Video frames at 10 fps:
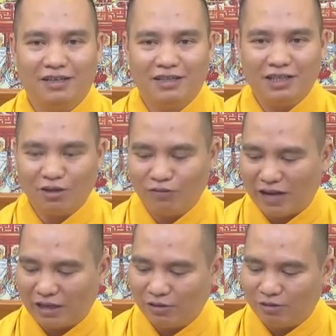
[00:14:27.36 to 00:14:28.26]
chứ không
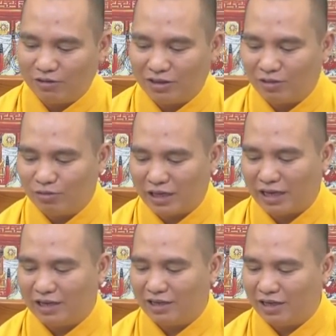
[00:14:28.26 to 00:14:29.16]
phải tôi không không
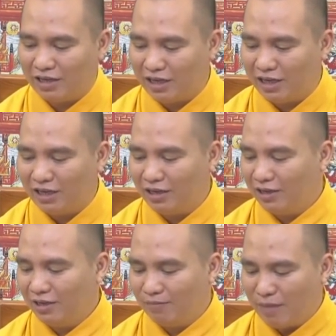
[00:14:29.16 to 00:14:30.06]
dạy là lên lễ
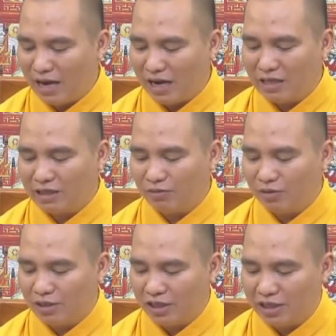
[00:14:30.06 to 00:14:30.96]
ba ngày xong
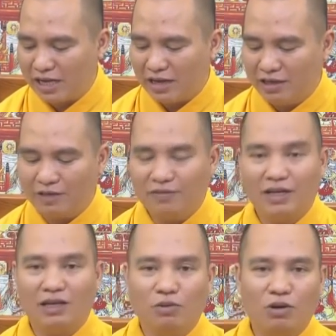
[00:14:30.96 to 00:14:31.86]
rồi xin chai nước
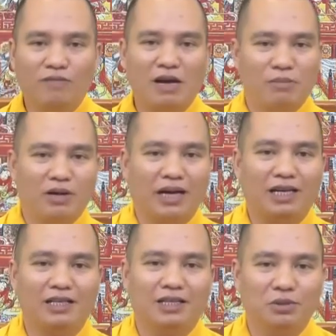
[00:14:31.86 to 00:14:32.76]
về là uống vào một cái
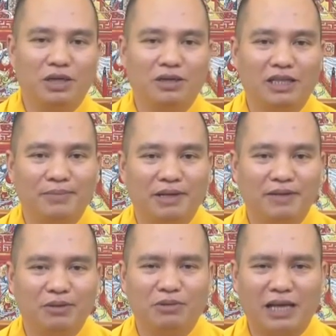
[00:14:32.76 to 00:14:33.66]
là gì duyên nó tìm đến
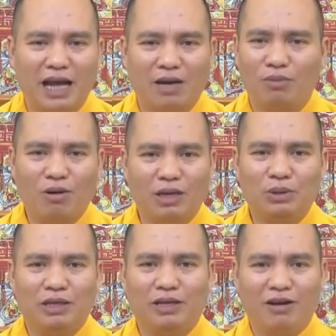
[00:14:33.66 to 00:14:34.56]
bên chúng ta không có cái
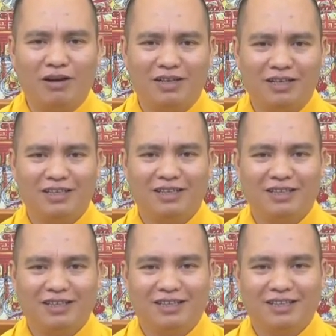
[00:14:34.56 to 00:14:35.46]
chuyện đó
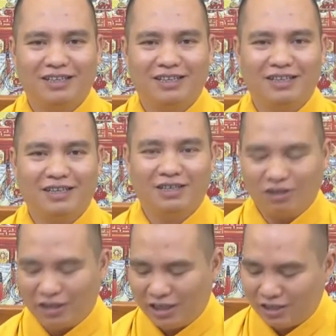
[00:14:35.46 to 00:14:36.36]

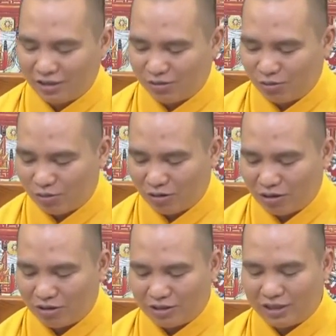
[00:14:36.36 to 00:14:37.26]
cho nên cho dù
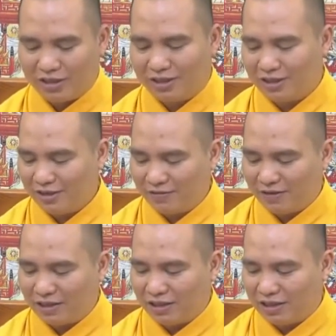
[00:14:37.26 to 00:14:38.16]
con có gì
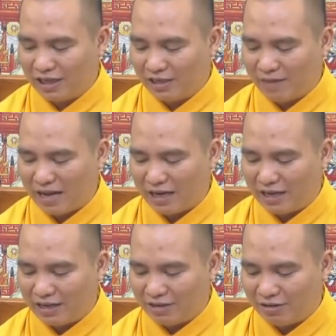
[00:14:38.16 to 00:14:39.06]
Phật tử này bạn
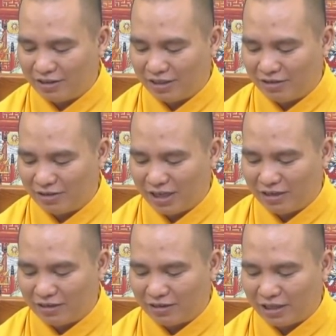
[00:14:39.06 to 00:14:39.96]
này có gì có
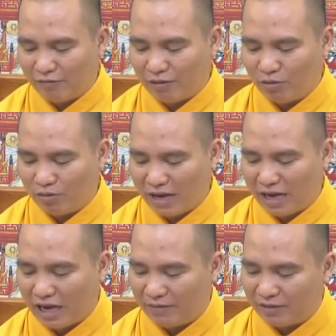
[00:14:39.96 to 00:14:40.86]
lên theo pháp hội
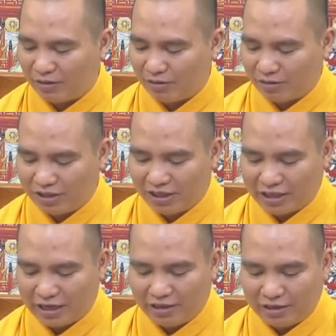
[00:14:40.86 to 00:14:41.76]
3 ngày và sau đó có xin
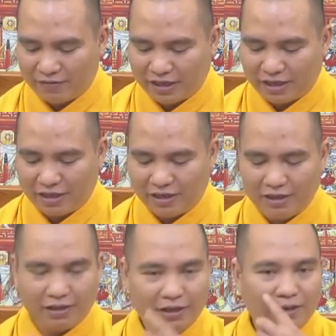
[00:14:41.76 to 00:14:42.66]
chai nước về
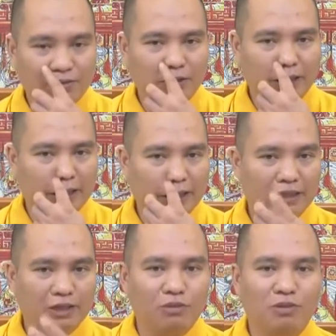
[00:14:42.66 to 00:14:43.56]
để cầu duyên đó,
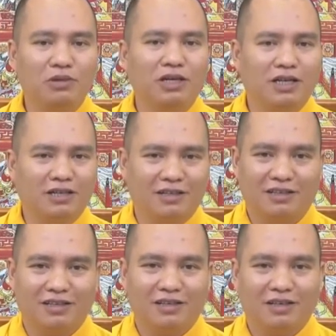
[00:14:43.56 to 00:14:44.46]
thì cũng không được
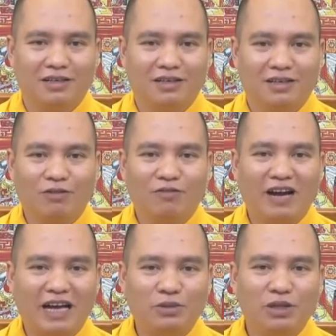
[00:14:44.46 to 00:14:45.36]
không
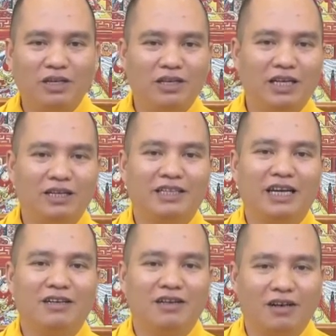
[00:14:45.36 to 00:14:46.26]
phải duyên nó đến ở
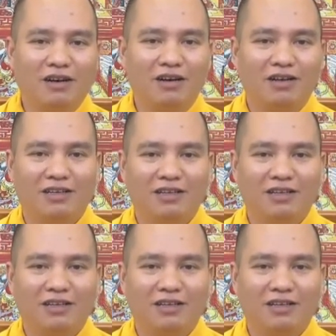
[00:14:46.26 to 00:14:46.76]
chai nước đó